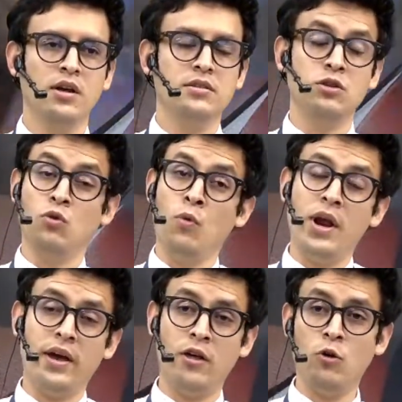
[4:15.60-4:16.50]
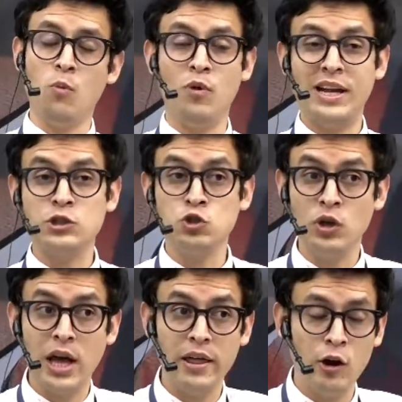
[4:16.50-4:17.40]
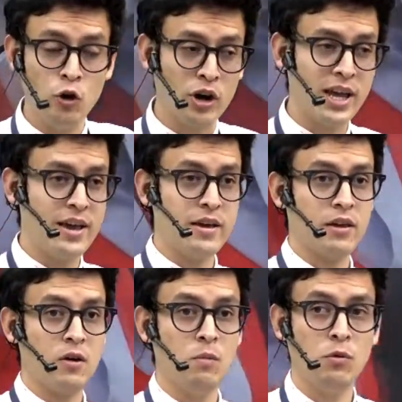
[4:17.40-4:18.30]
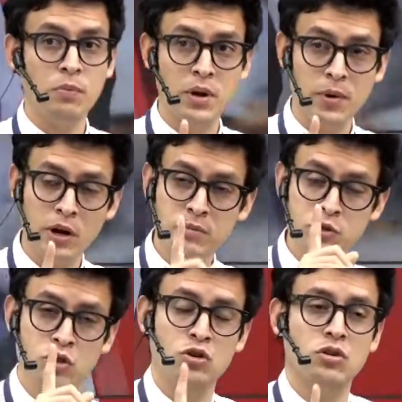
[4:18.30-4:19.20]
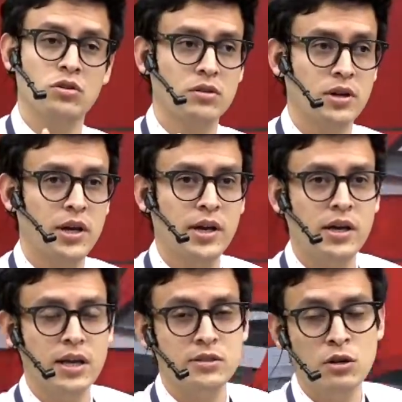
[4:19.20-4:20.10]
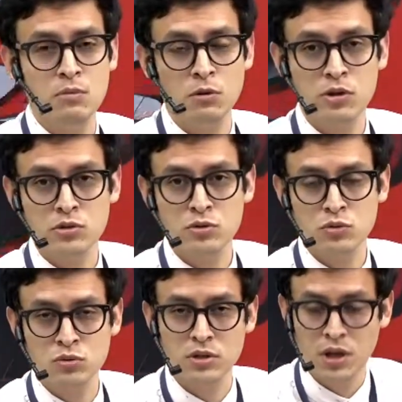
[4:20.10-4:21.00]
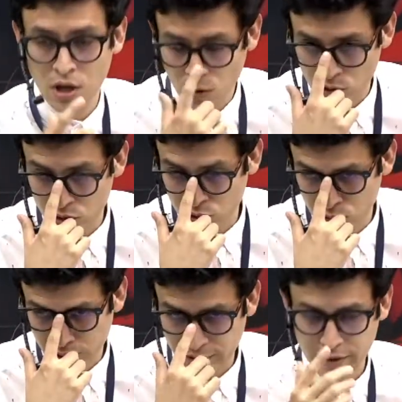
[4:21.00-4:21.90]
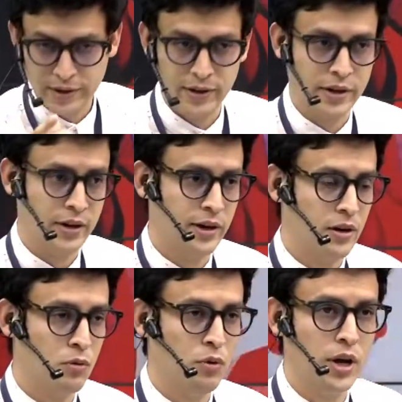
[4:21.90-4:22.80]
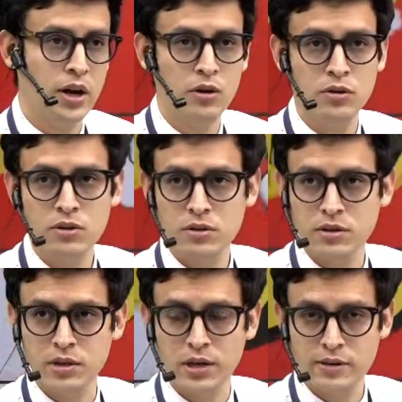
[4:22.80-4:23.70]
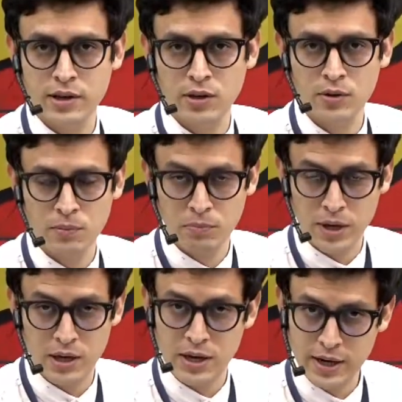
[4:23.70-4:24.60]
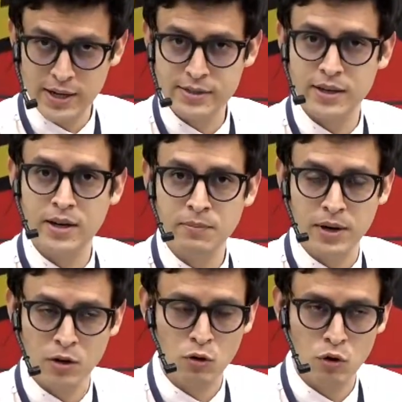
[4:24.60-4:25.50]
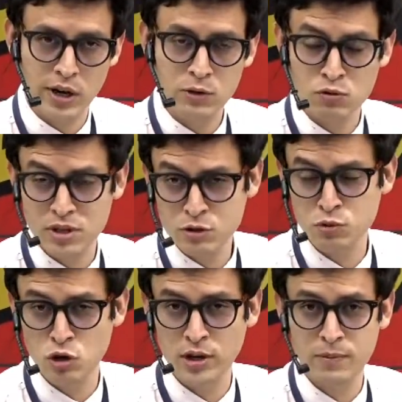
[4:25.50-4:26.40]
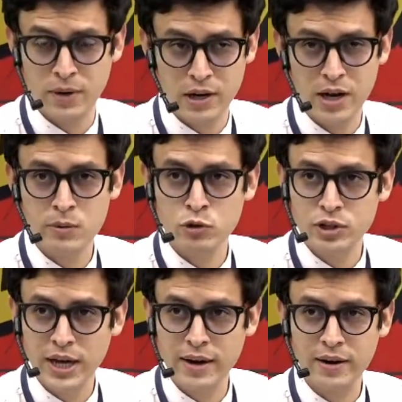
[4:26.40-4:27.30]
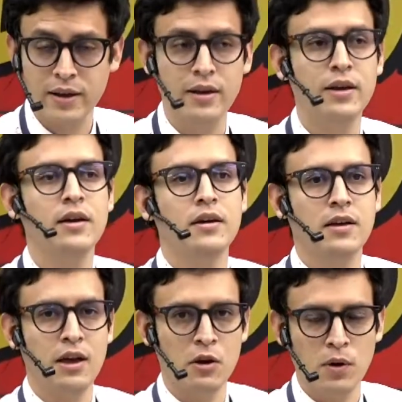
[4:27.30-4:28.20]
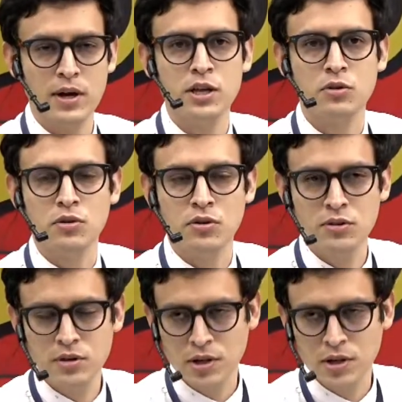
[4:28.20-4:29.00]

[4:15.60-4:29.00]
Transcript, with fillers: Si no hubiera quedado como la ciudad de los reyes, como primera opción ¿eh? Así como cuando tú, cuando eh, eh, el jurado te dice ingresa para colocar tus tres opciones para ir a votar, ya, igualito, ¿no?